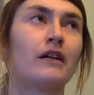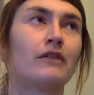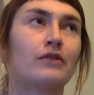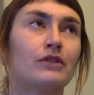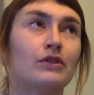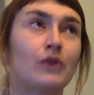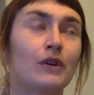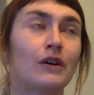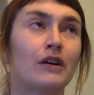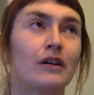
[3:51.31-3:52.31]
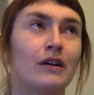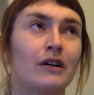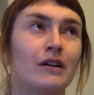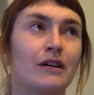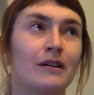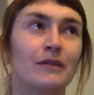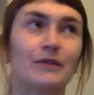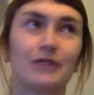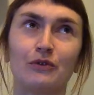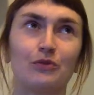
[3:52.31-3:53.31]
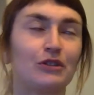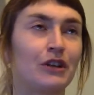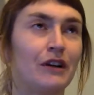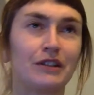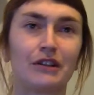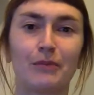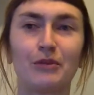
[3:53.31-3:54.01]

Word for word: Вот, но а, все равно мне нравится это.